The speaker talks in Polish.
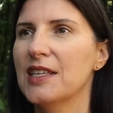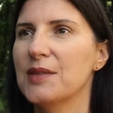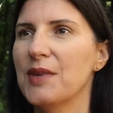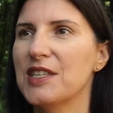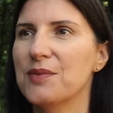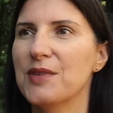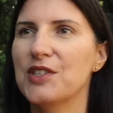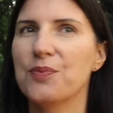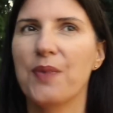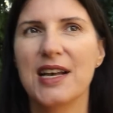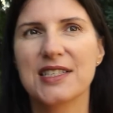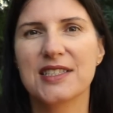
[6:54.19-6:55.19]
zamiast mieć
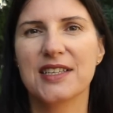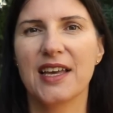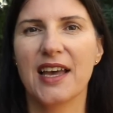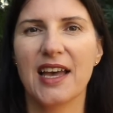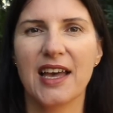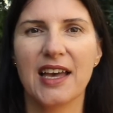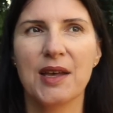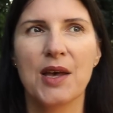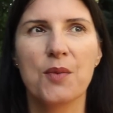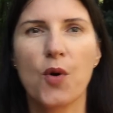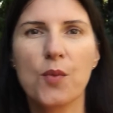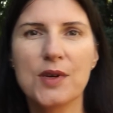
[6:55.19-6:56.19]
pasję,
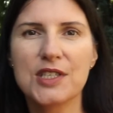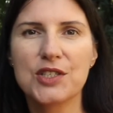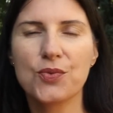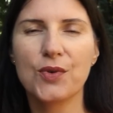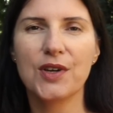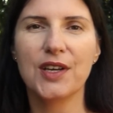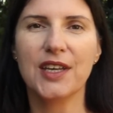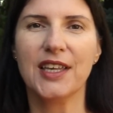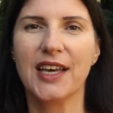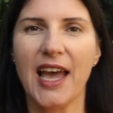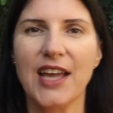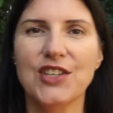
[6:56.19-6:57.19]
pomysły i
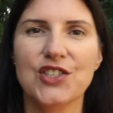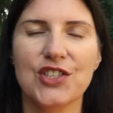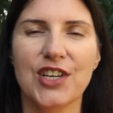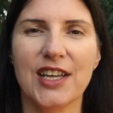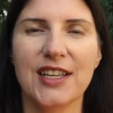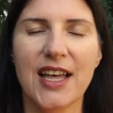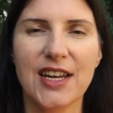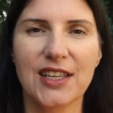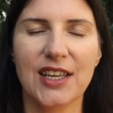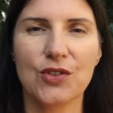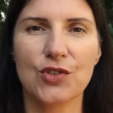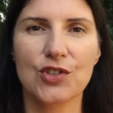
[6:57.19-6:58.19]
chęci,
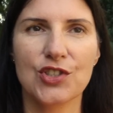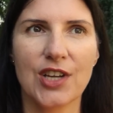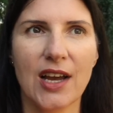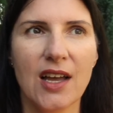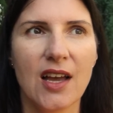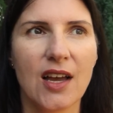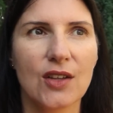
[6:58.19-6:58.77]
energię do życia,